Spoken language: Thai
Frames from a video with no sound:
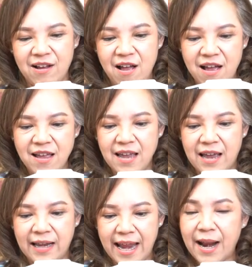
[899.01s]
ก็
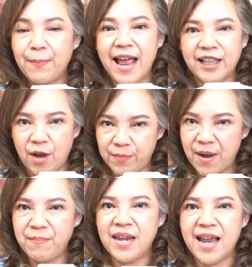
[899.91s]
ได้รับการตอบ
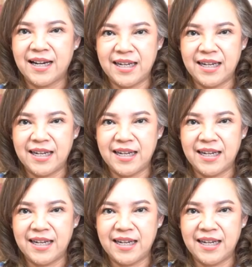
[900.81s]
รับเป็นอย่าง